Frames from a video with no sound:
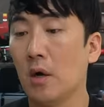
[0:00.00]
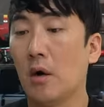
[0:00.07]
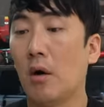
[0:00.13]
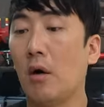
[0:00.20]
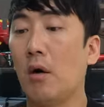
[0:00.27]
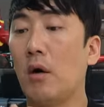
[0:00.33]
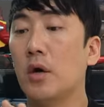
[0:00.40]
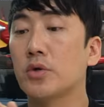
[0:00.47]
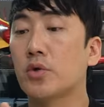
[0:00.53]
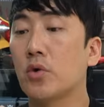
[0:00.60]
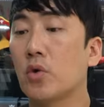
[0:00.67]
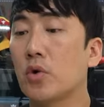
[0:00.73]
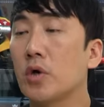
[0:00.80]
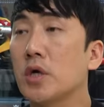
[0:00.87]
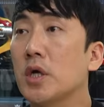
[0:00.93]
아
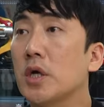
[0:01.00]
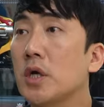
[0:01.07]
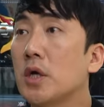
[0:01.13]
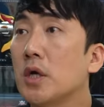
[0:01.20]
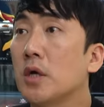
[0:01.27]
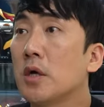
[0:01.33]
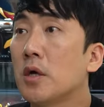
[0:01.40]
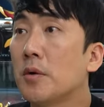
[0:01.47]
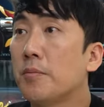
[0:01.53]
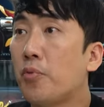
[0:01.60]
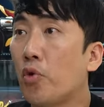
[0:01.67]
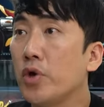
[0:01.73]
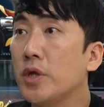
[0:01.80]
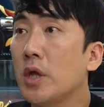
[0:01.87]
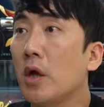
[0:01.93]
또 여기
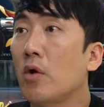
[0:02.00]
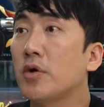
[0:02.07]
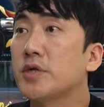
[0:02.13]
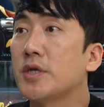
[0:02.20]
보이네요